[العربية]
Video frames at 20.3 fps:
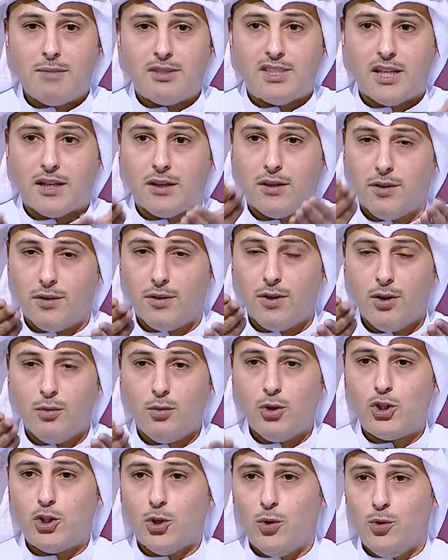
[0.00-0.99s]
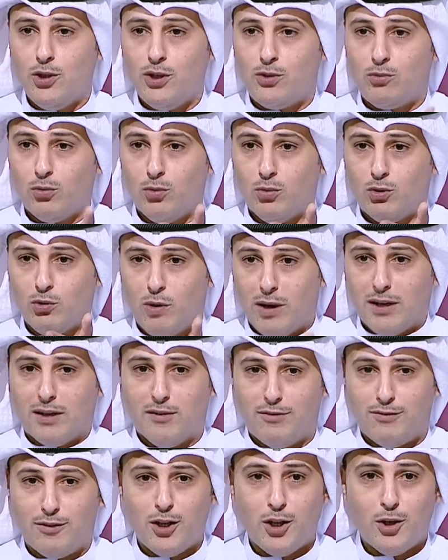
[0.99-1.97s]
تسكر والشؤون
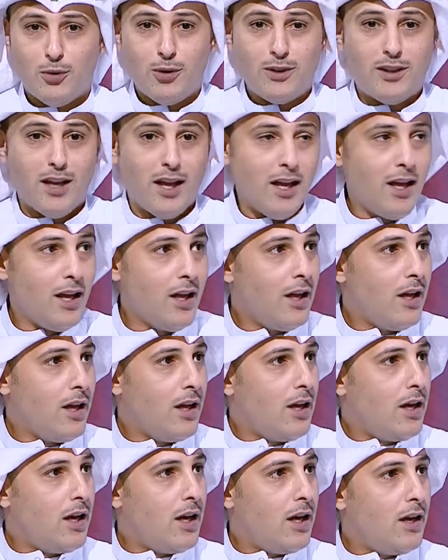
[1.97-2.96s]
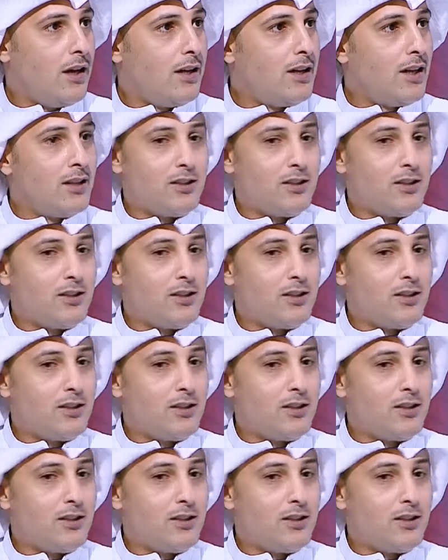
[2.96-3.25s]
توقف ود... دور عليهم